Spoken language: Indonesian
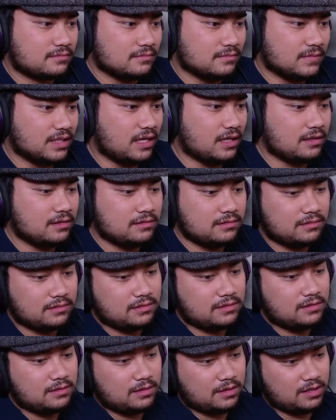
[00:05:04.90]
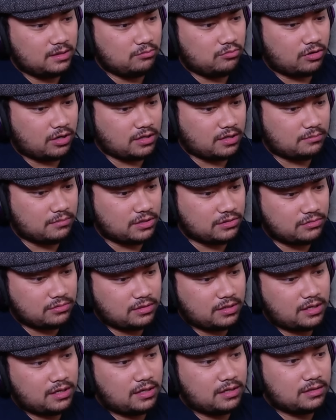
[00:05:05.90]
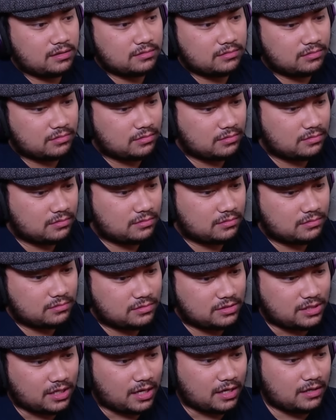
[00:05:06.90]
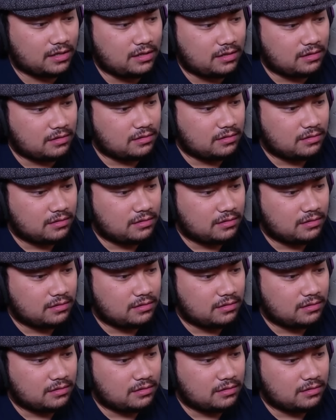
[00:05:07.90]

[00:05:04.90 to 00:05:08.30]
Lah, ini bukannya bajunya jadi?